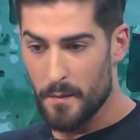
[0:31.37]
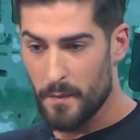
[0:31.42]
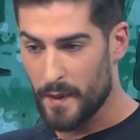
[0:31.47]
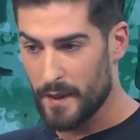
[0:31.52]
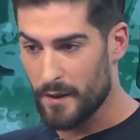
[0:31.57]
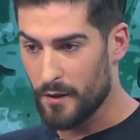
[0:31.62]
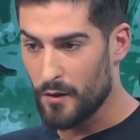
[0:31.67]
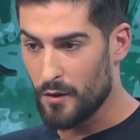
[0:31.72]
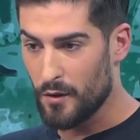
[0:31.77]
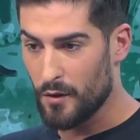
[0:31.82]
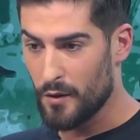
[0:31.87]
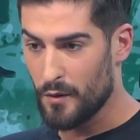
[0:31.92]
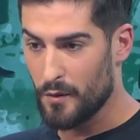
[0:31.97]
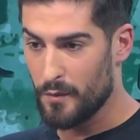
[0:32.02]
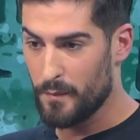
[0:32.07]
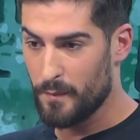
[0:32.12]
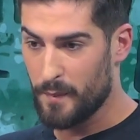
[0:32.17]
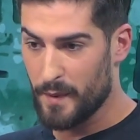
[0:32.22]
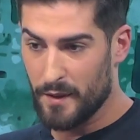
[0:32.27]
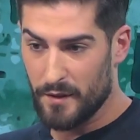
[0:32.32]

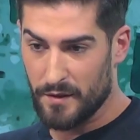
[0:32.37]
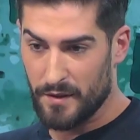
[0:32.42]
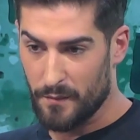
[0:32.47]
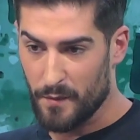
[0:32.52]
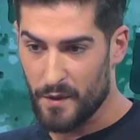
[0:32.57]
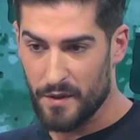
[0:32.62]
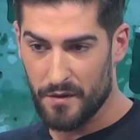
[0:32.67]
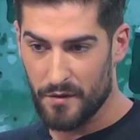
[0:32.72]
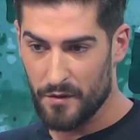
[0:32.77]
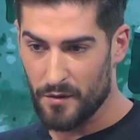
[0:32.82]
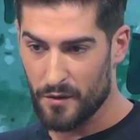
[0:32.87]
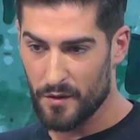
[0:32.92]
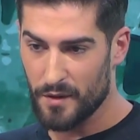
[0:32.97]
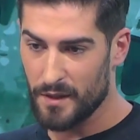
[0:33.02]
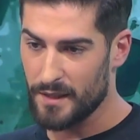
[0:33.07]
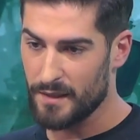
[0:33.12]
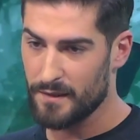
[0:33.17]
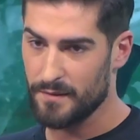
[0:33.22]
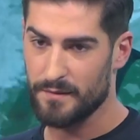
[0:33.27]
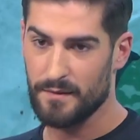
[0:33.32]
Pero, estamos haciendo
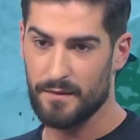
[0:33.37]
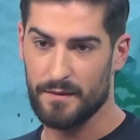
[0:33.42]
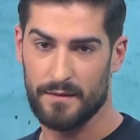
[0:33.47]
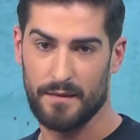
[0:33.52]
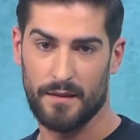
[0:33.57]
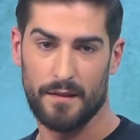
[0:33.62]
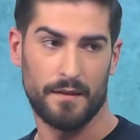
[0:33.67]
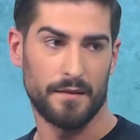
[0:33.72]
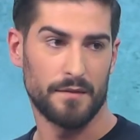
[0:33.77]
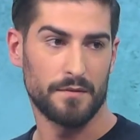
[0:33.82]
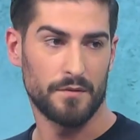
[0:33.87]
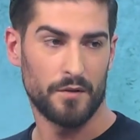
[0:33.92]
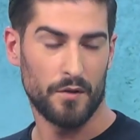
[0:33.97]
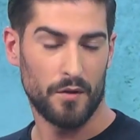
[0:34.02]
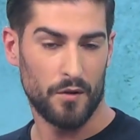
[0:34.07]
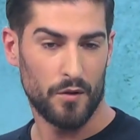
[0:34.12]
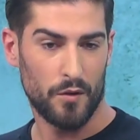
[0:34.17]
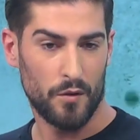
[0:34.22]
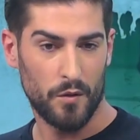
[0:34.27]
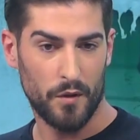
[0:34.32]
goles. Están
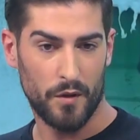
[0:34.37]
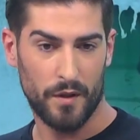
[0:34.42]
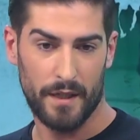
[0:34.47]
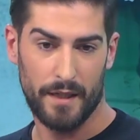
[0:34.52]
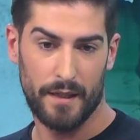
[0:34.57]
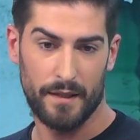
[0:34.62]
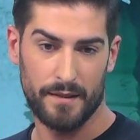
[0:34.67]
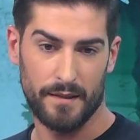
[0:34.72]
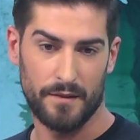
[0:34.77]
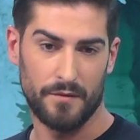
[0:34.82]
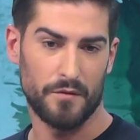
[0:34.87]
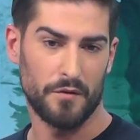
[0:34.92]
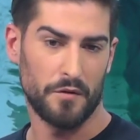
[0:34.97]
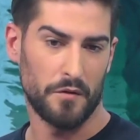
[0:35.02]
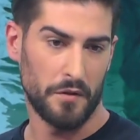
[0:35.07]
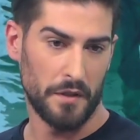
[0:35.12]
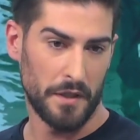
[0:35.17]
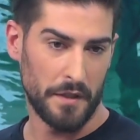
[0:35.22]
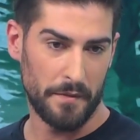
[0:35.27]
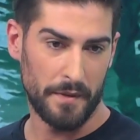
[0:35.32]
todos los jugadores,
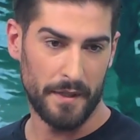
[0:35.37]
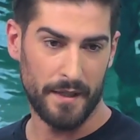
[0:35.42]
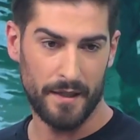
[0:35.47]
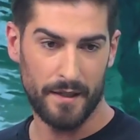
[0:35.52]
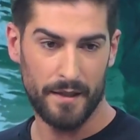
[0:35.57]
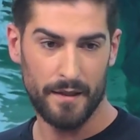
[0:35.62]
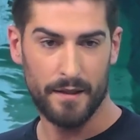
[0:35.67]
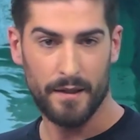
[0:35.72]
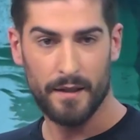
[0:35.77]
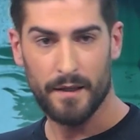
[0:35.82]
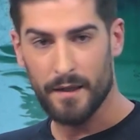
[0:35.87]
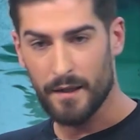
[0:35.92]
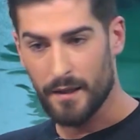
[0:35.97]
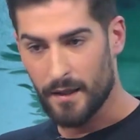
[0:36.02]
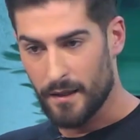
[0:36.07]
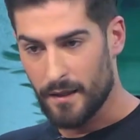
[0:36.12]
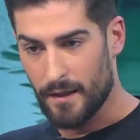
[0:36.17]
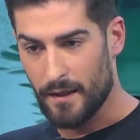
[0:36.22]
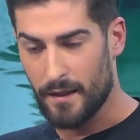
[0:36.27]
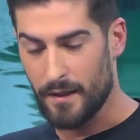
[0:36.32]
tanto Ibi,
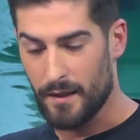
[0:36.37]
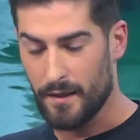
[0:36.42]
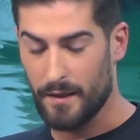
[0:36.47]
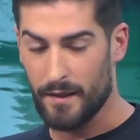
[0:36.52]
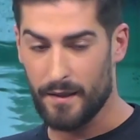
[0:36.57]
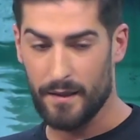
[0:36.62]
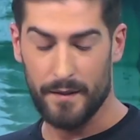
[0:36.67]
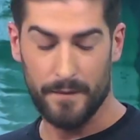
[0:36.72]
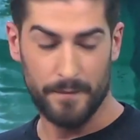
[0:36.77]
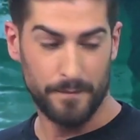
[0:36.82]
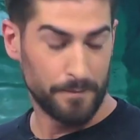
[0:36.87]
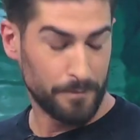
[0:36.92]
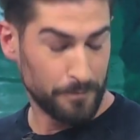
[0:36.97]
eh,